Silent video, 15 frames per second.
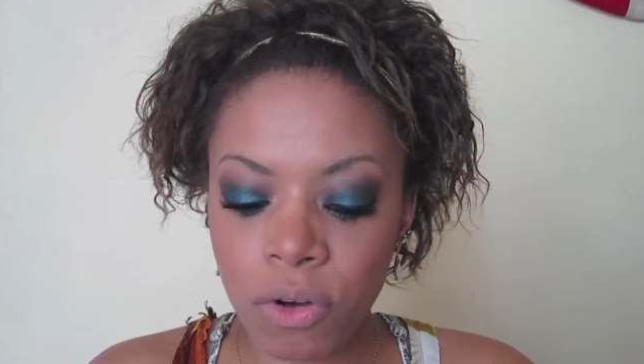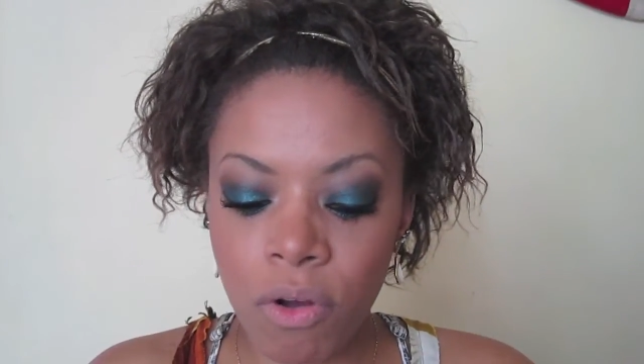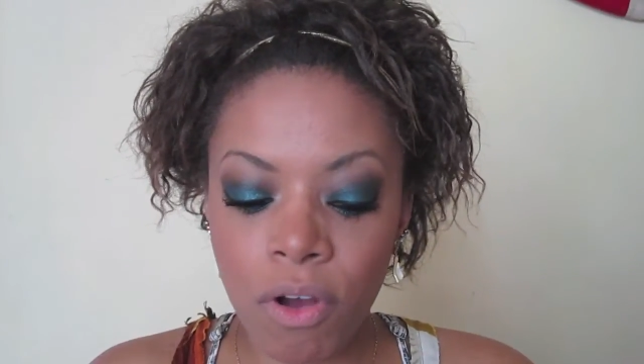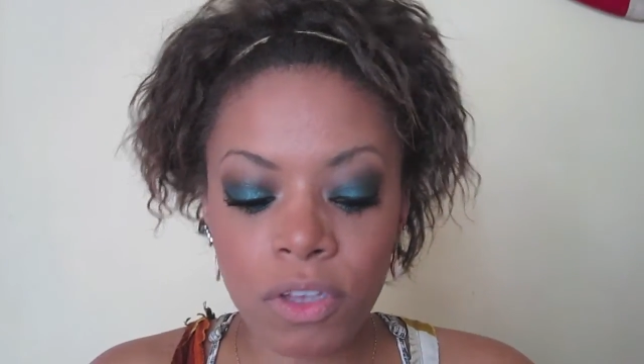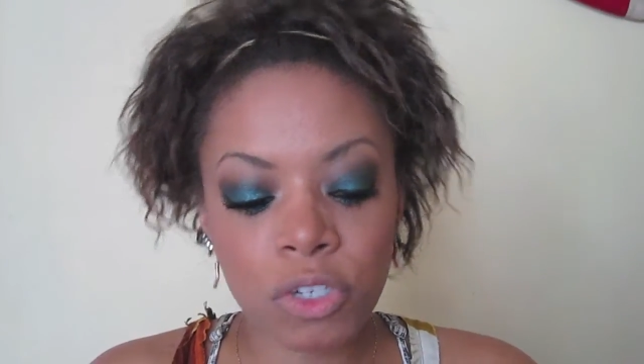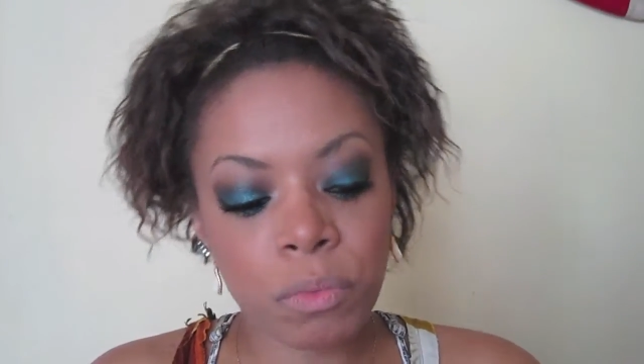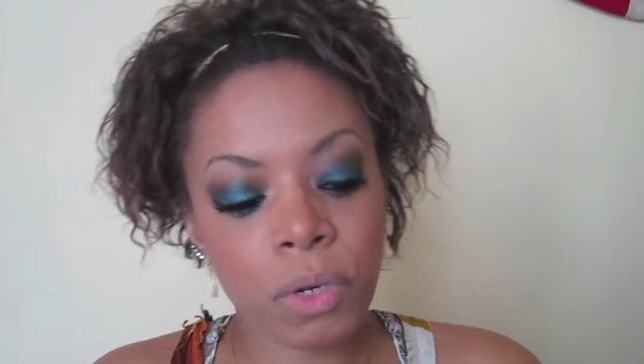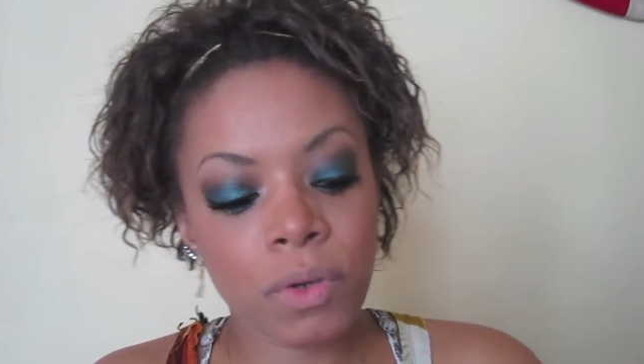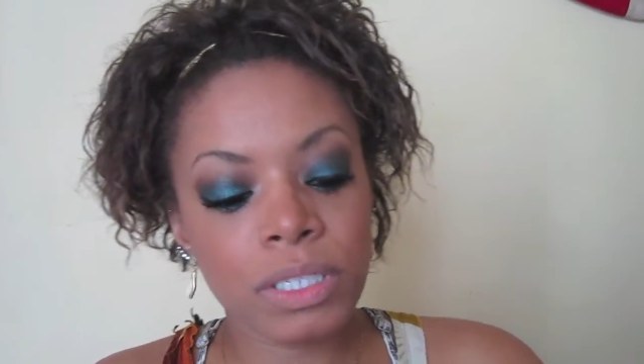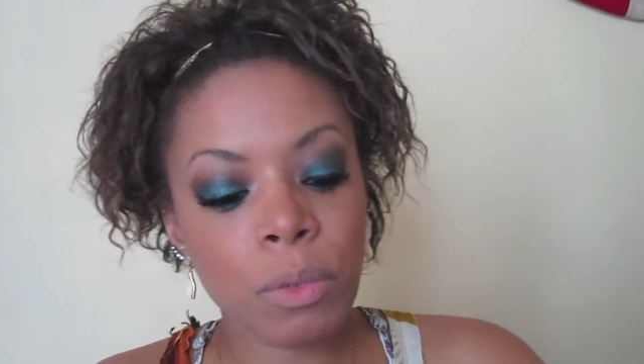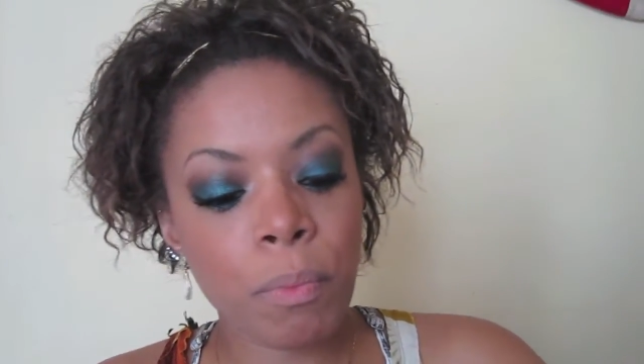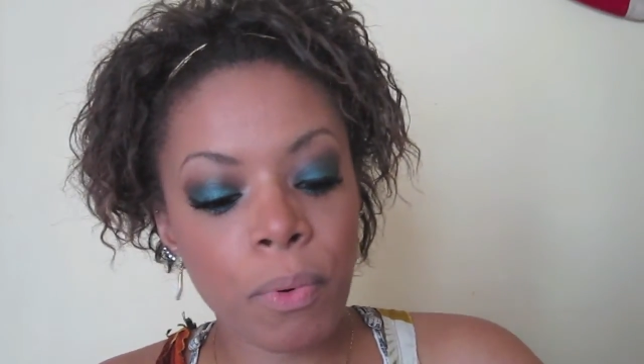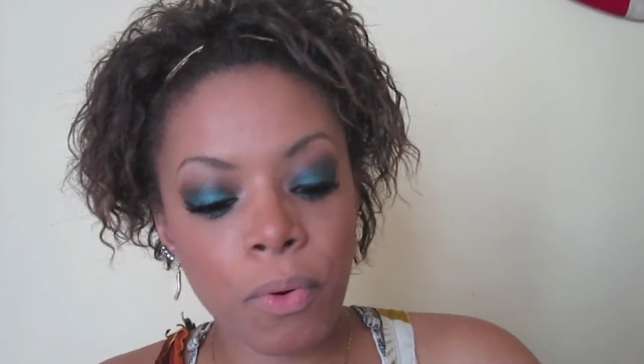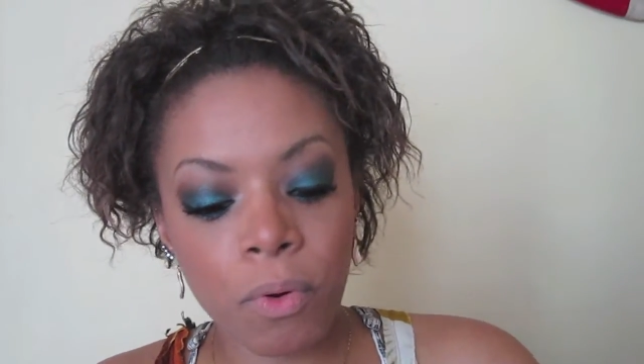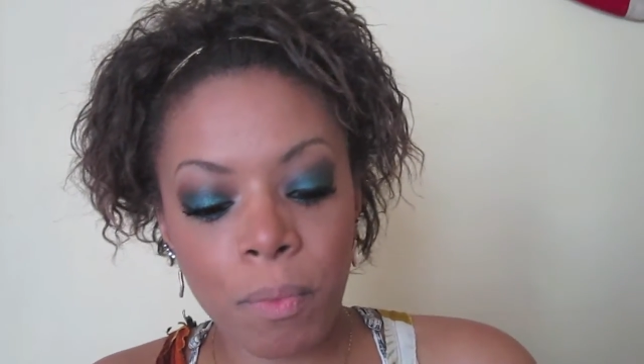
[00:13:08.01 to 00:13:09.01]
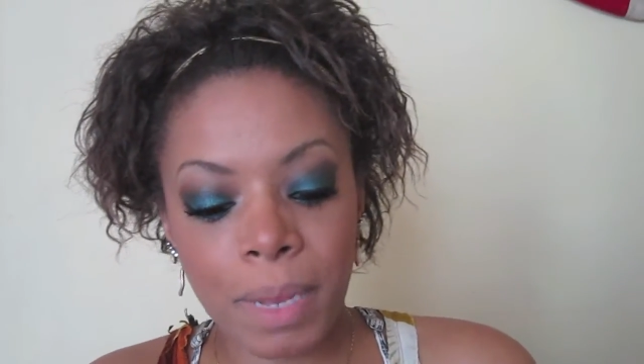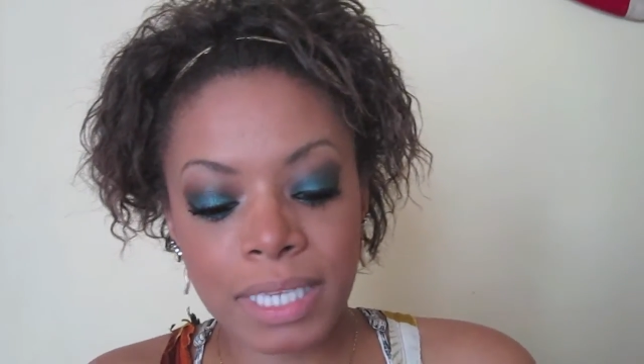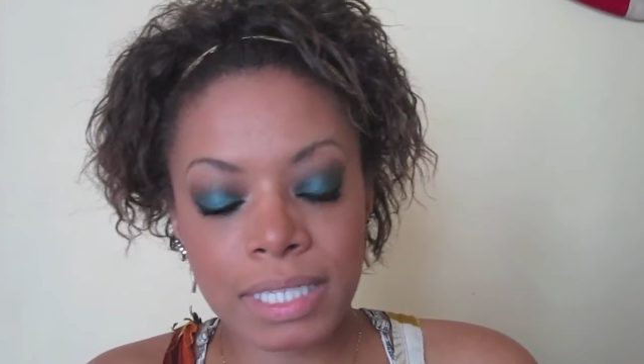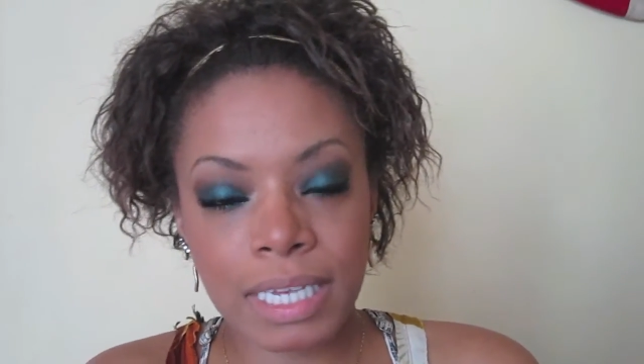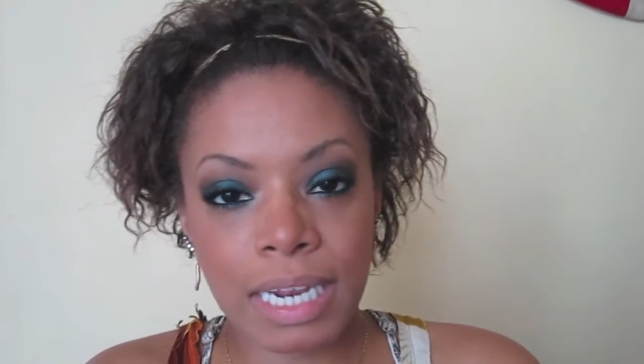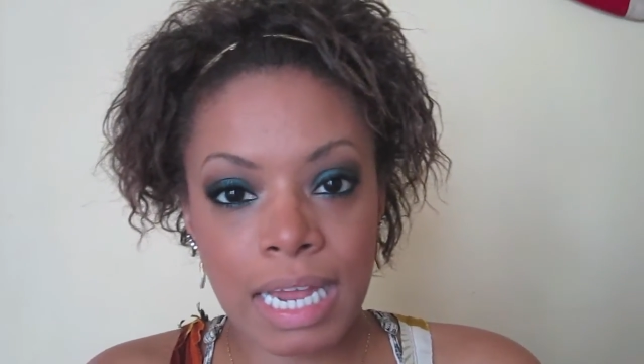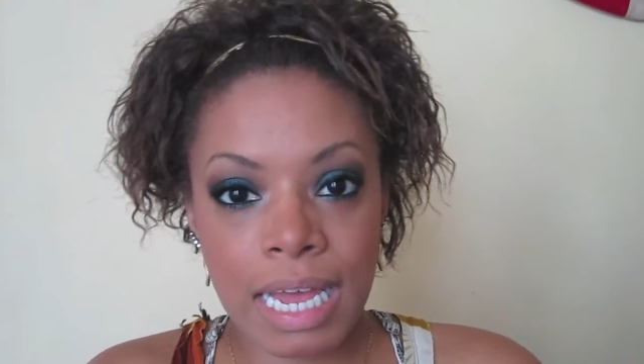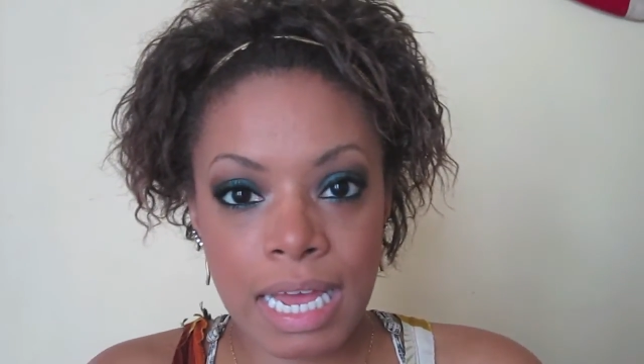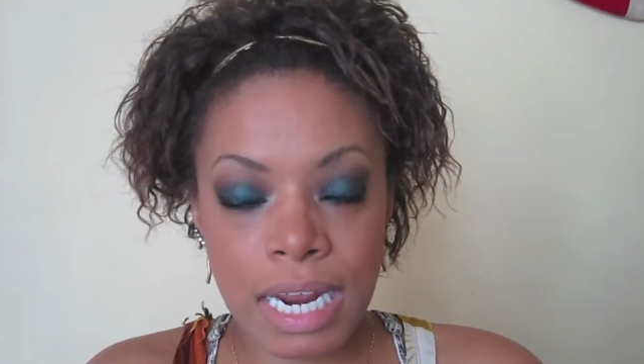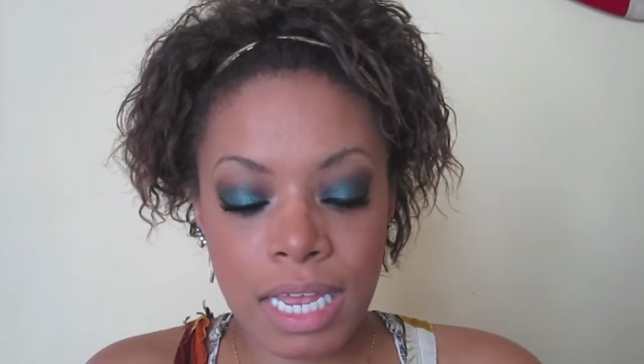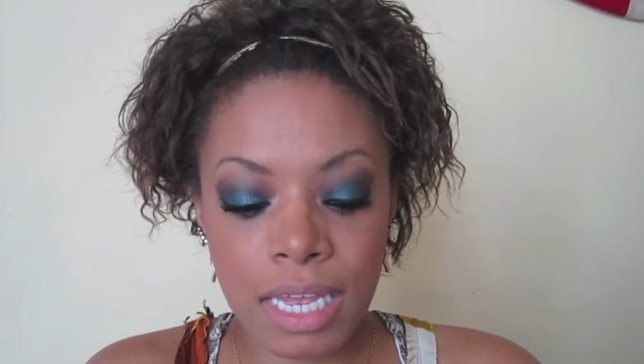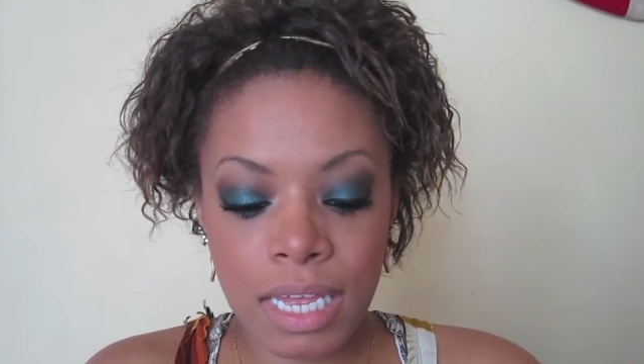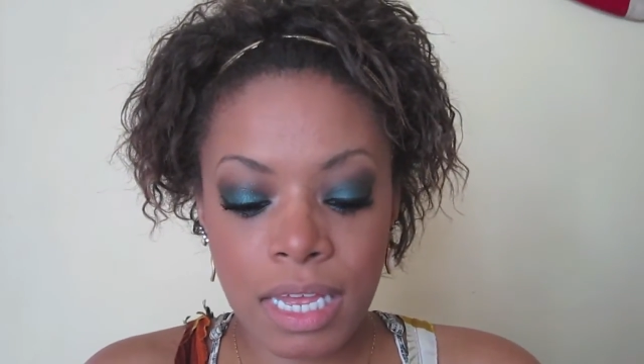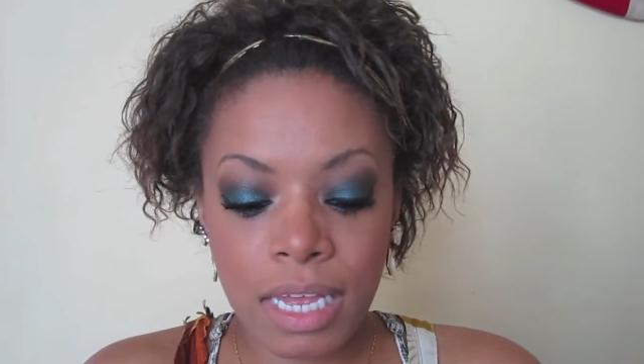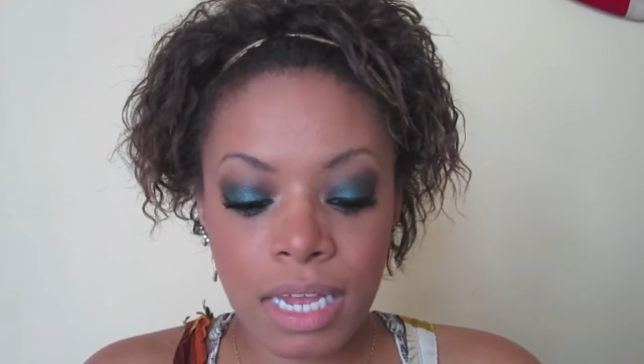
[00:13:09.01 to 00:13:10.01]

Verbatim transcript: eu gosto de uma coisa um pouco mais clara